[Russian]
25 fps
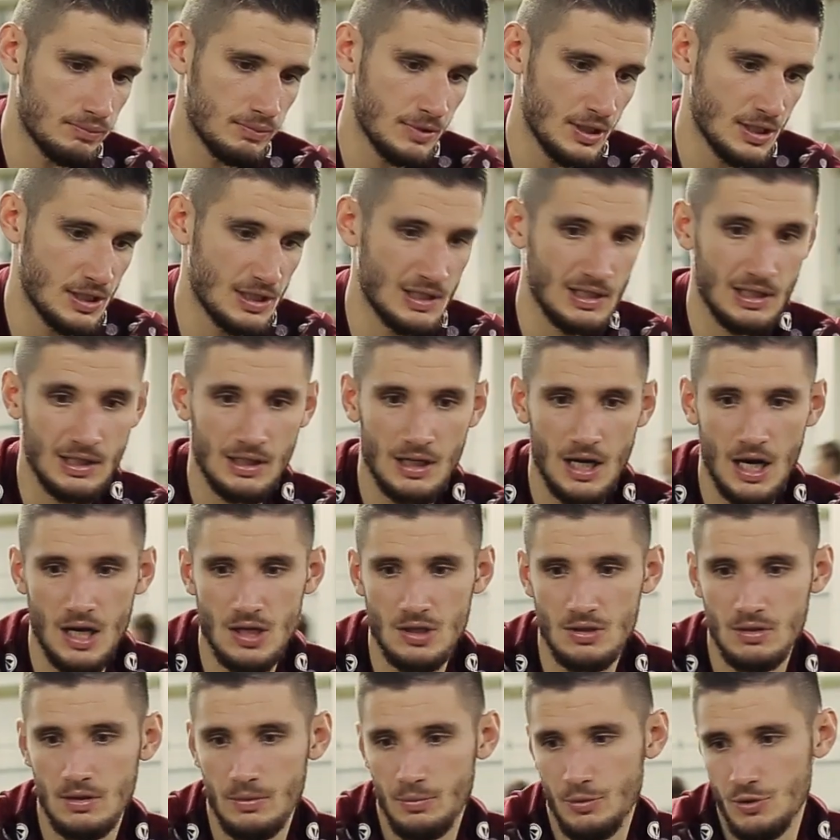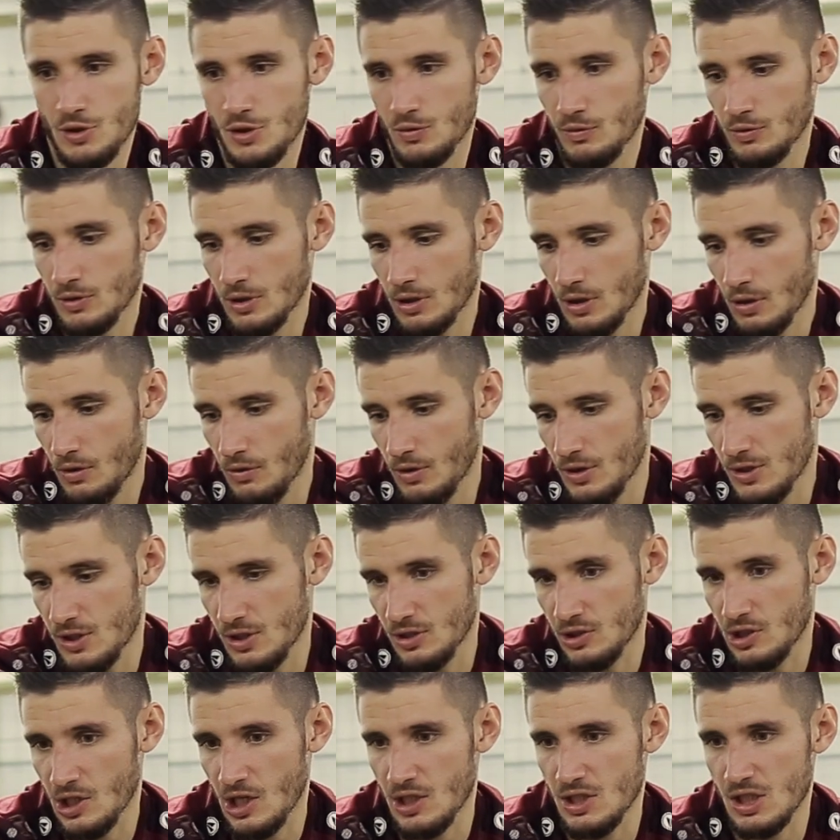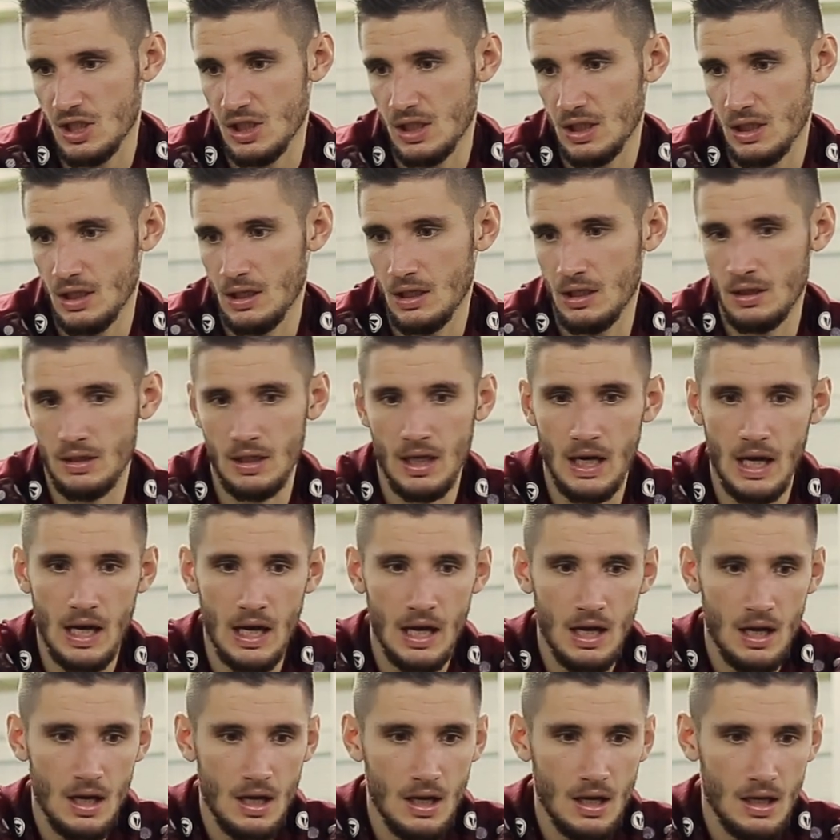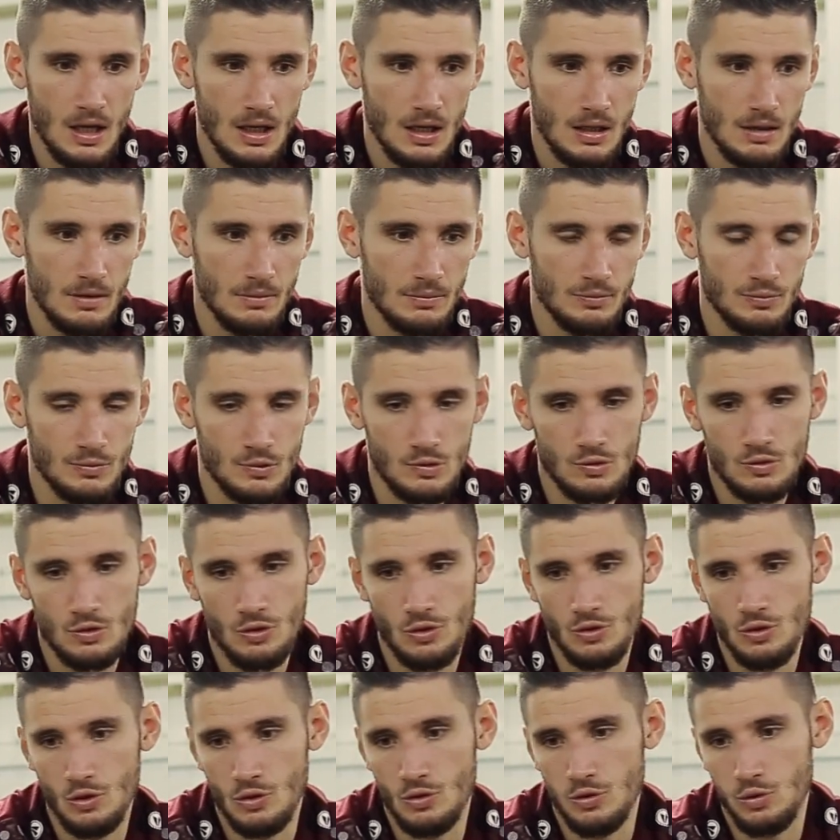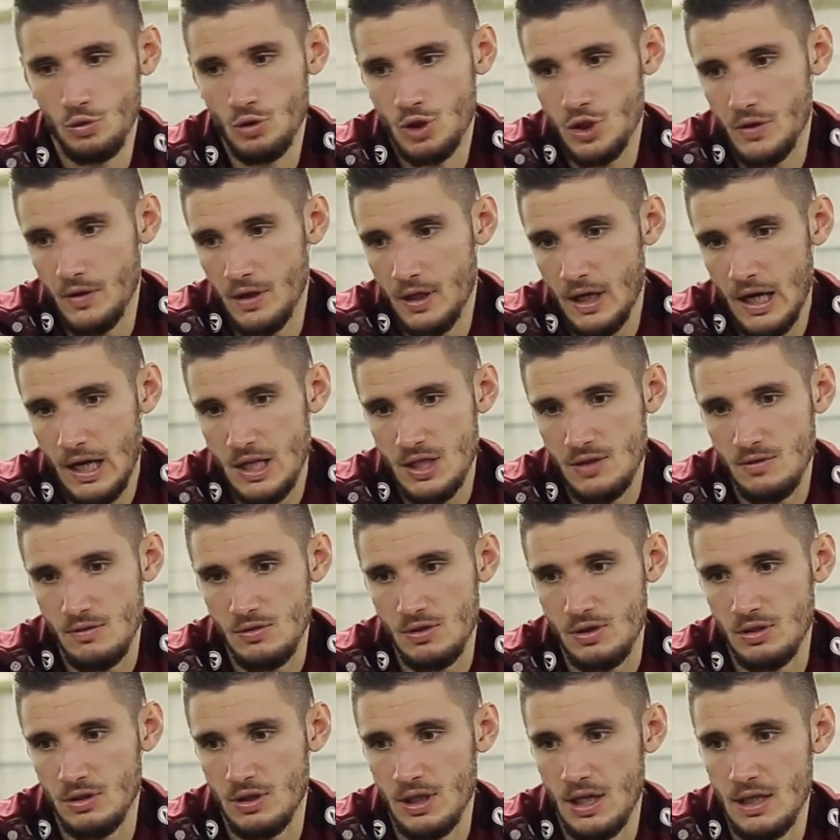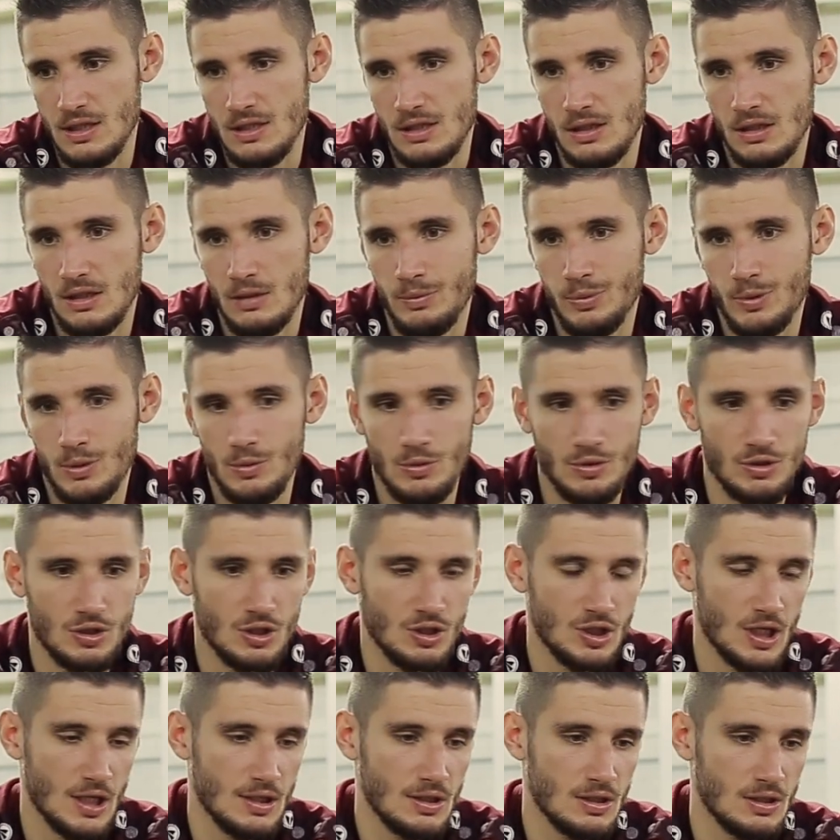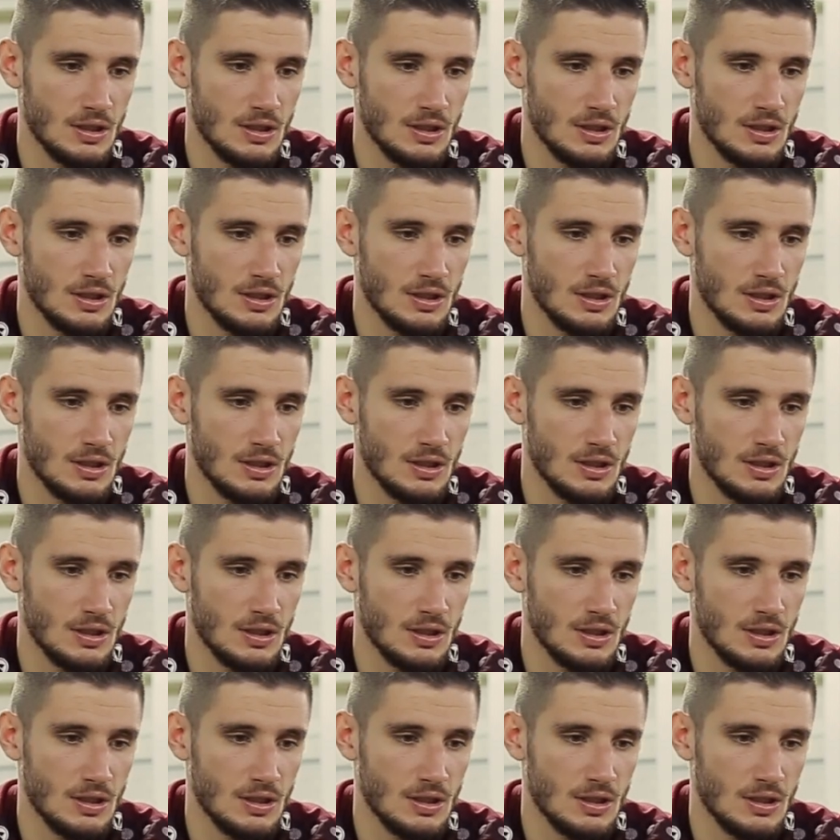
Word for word: если ты играешь, допустим, на такой синтетике или на чуть-чуть лучшего качества синтетики, потому что сейчас,